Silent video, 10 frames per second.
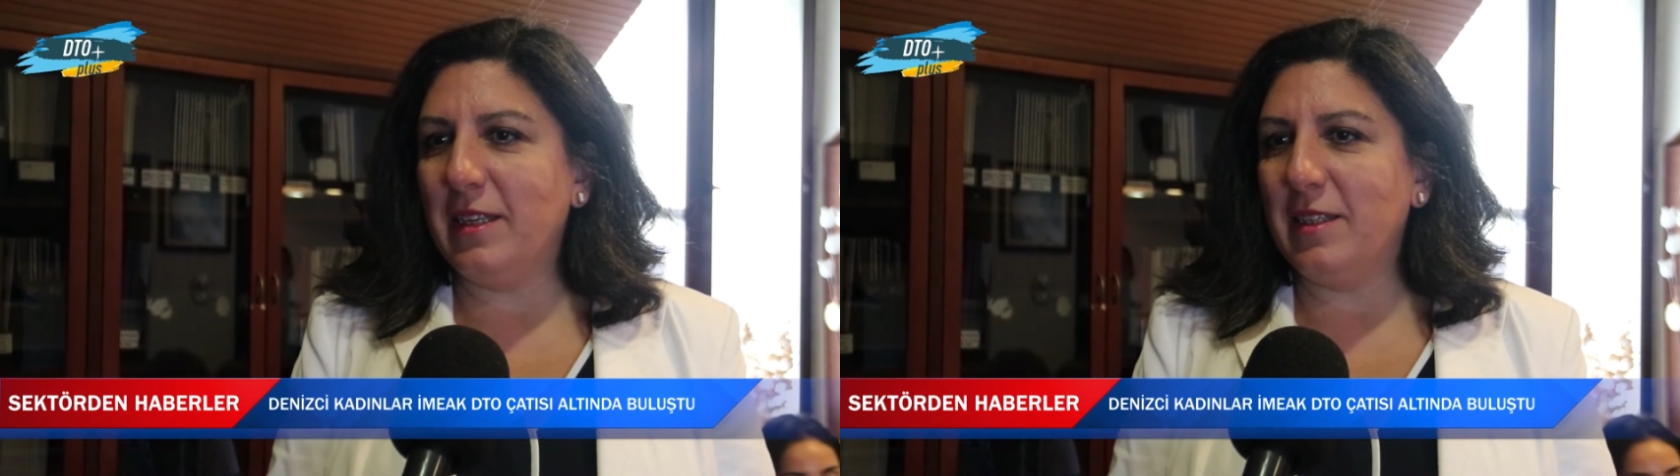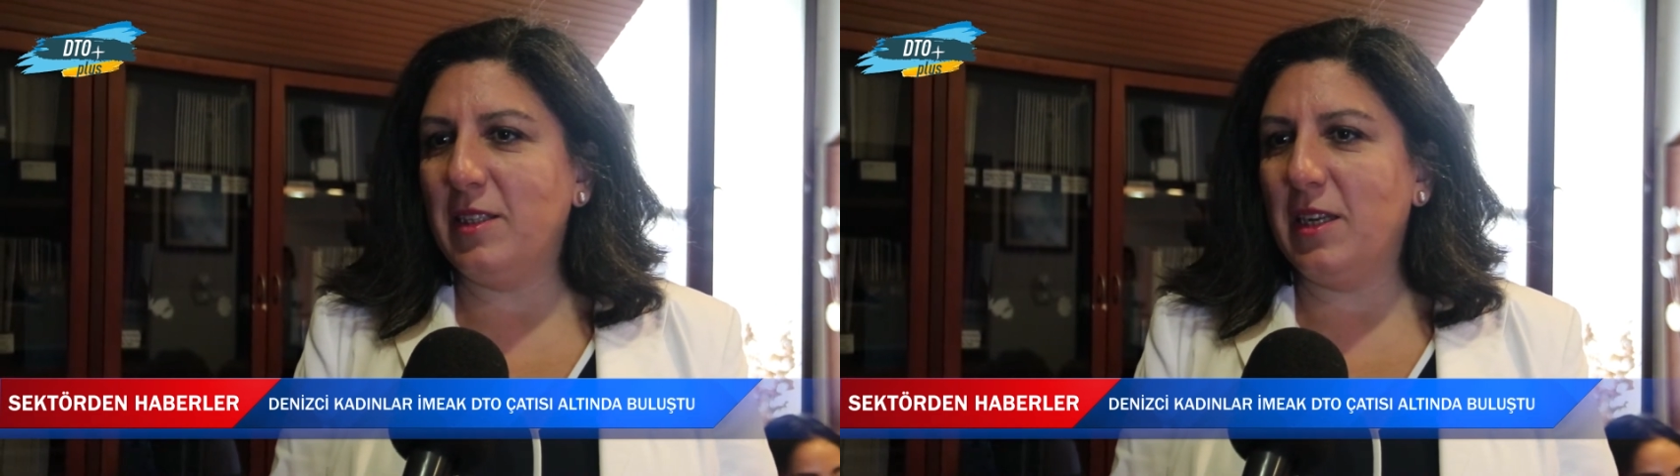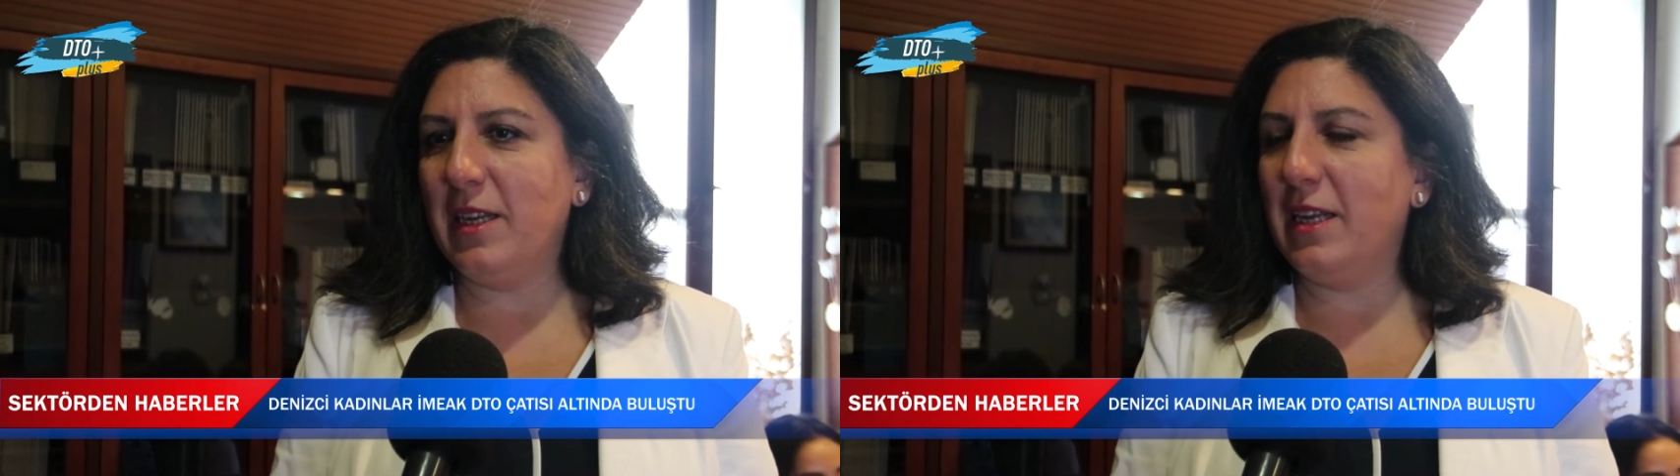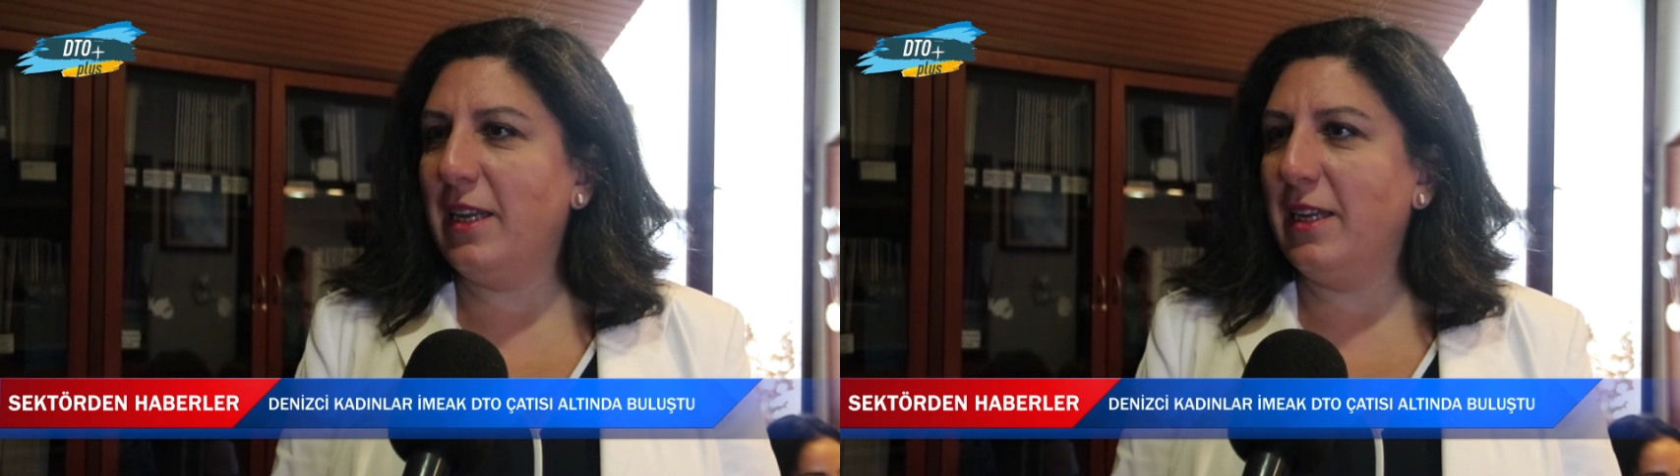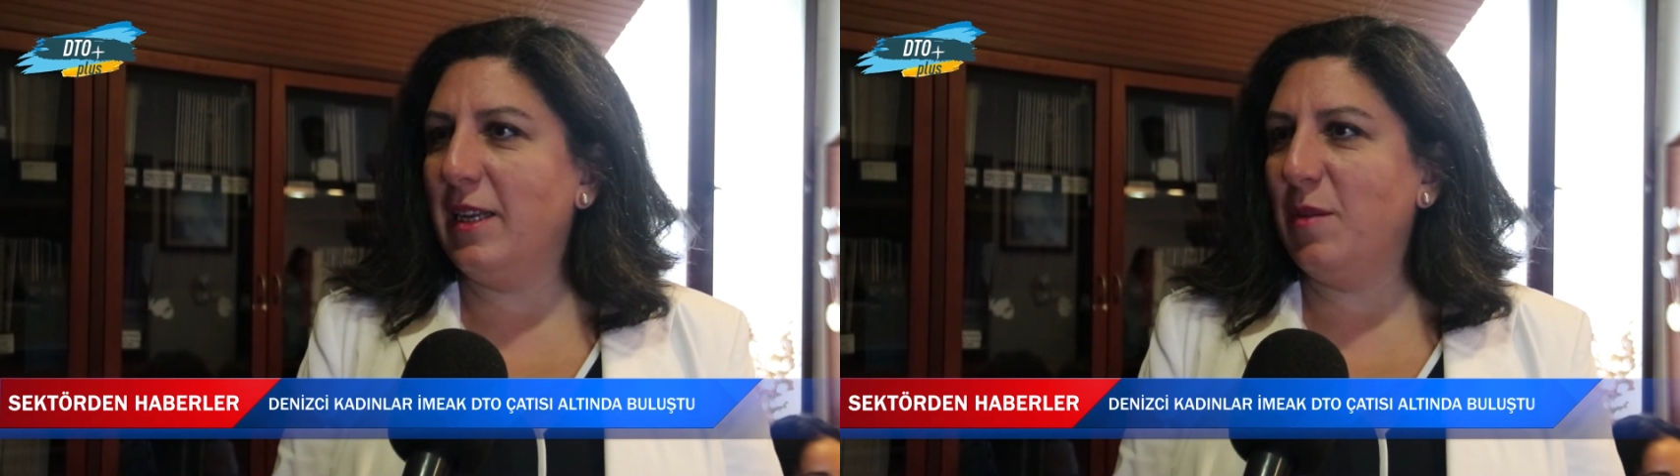denizcilikle
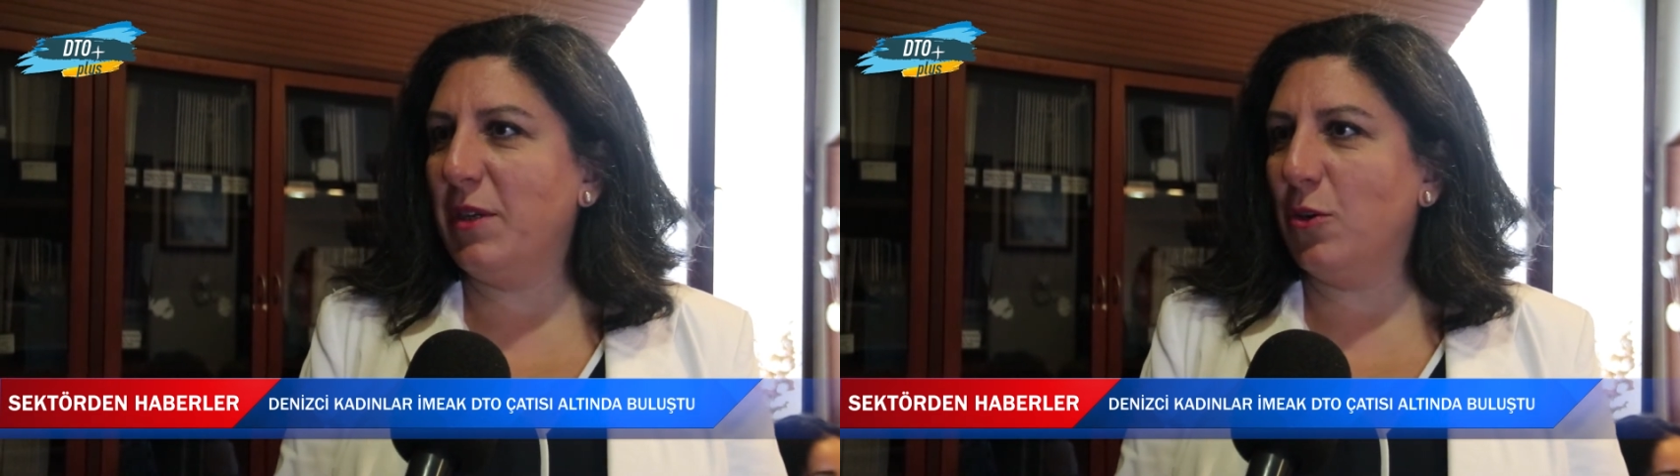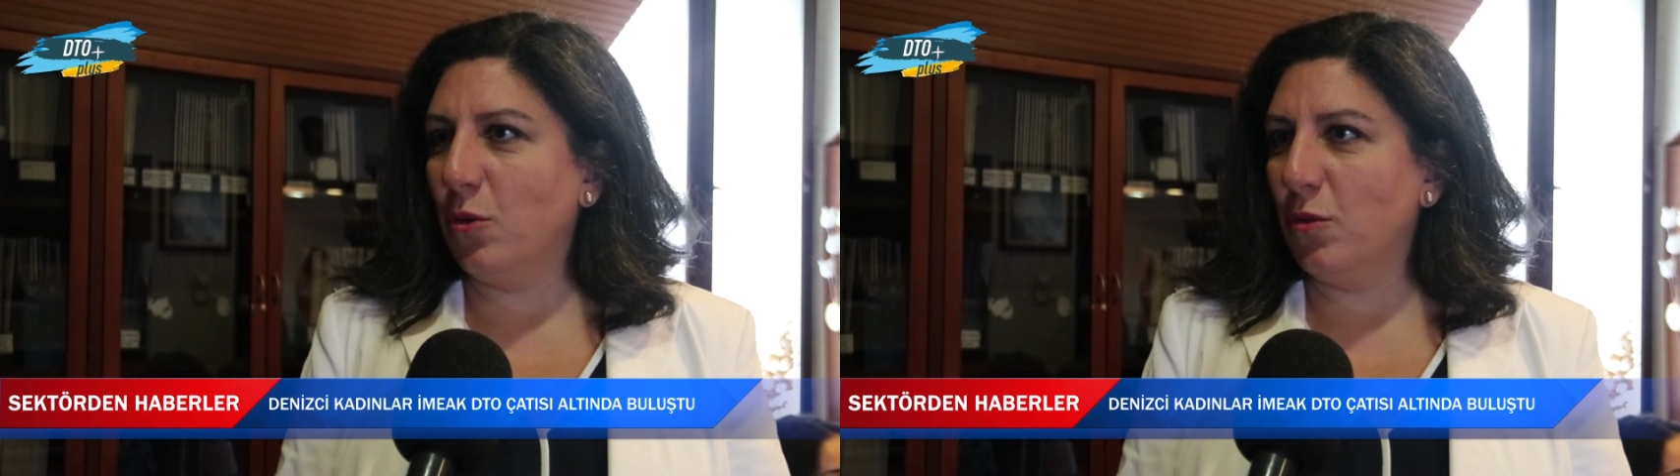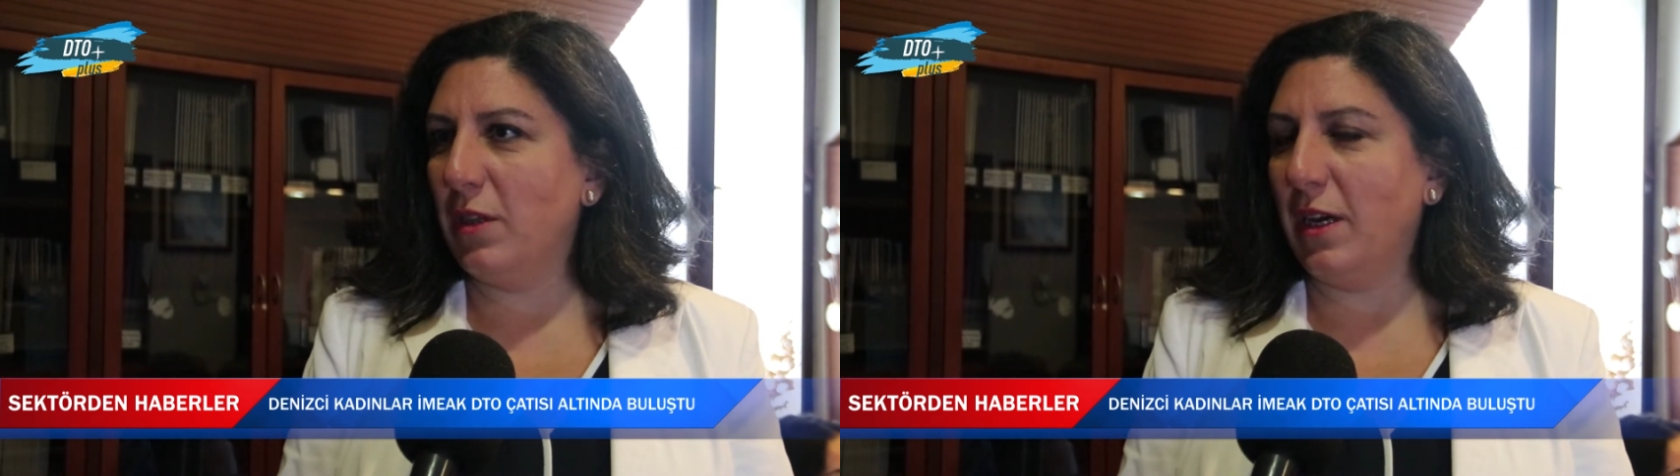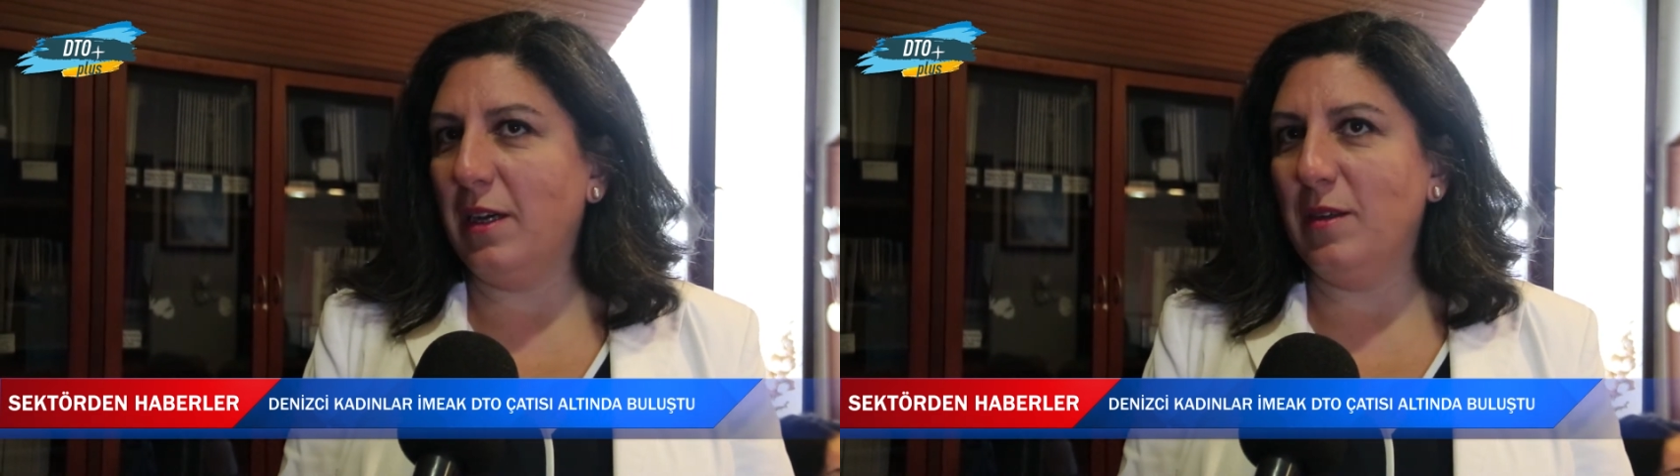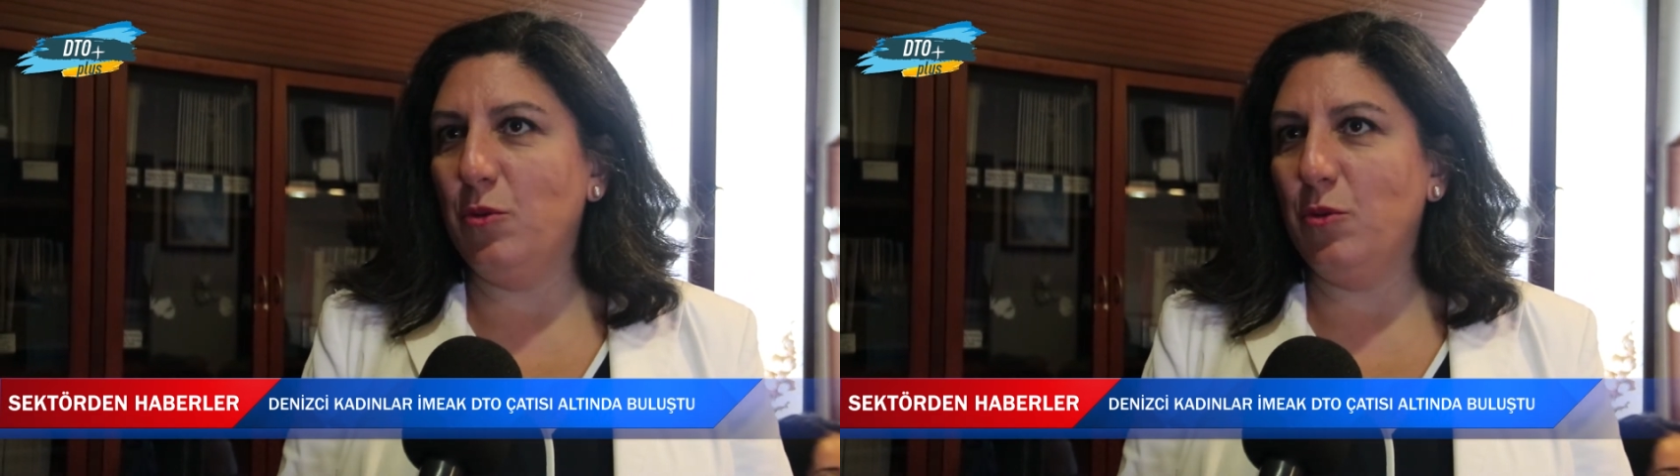ilgili bir konuda